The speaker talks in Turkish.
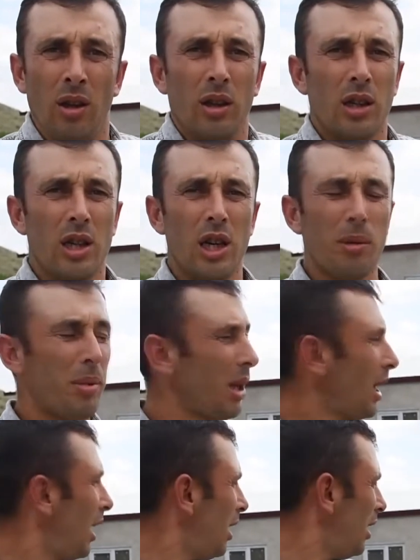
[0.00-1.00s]
40 bin
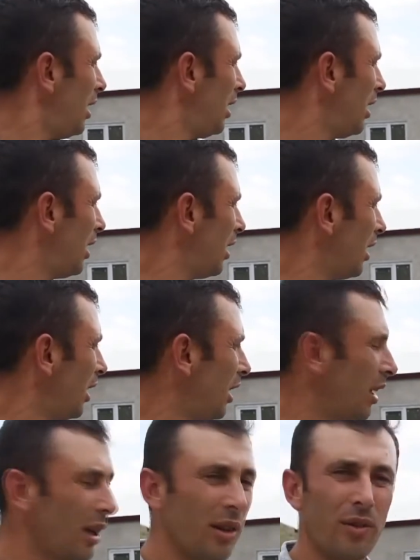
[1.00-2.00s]
lira
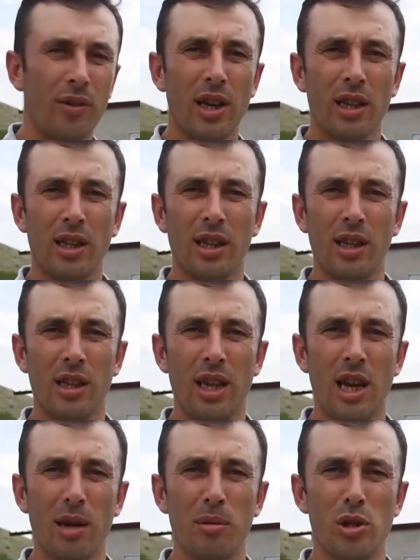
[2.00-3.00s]
e, fiyat
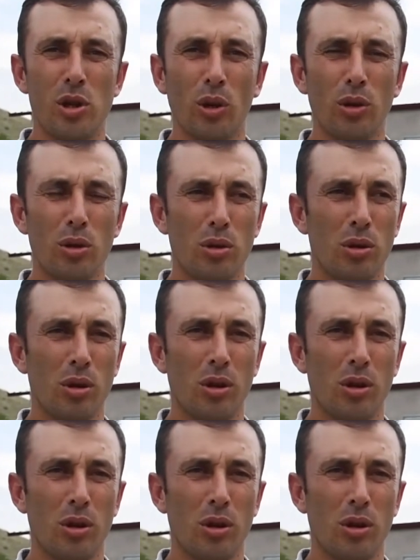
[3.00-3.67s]
değer biçiyoruz.